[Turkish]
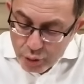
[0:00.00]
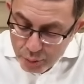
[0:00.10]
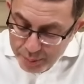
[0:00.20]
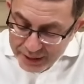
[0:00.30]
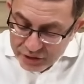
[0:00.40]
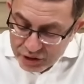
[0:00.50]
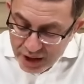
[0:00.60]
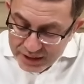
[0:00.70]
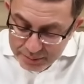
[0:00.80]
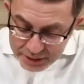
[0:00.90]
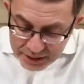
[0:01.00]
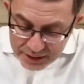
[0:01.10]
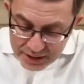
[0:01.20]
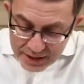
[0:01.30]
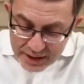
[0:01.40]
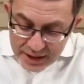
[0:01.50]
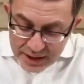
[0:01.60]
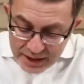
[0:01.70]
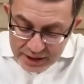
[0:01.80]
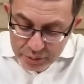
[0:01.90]
kumpasçı adamı
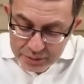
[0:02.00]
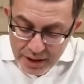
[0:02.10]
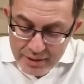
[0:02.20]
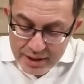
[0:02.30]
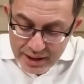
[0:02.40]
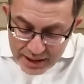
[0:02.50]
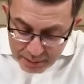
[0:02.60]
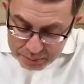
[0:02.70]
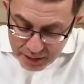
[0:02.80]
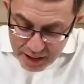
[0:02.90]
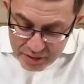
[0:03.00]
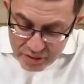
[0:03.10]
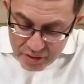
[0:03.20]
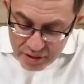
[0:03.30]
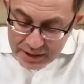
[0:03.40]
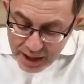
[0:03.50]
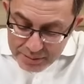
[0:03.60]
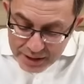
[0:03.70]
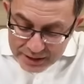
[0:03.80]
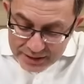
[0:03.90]
İzmir'e vekil yaptılar.
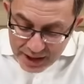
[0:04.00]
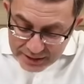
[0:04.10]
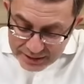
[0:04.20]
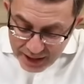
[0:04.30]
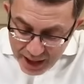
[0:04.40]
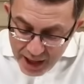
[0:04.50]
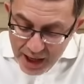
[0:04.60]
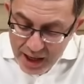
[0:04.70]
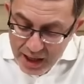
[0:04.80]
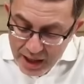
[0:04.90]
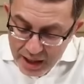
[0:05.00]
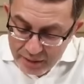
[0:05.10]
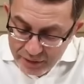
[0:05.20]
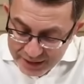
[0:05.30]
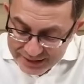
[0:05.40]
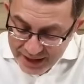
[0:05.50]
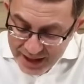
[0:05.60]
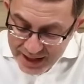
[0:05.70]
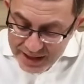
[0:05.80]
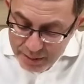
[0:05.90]
Diyarbakır'dan daha
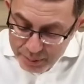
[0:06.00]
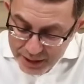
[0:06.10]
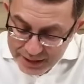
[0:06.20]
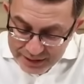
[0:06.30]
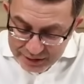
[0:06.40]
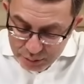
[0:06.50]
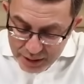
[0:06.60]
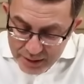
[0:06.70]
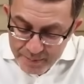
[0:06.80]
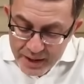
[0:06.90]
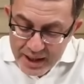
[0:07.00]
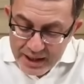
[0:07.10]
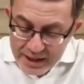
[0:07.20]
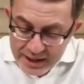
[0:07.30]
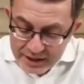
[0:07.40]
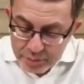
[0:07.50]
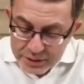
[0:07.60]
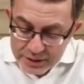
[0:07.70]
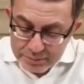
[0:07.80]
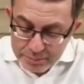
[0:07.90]
fazla HDP'li ismi
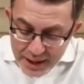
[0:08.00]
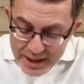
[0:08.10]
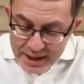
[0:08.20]
İzmir'in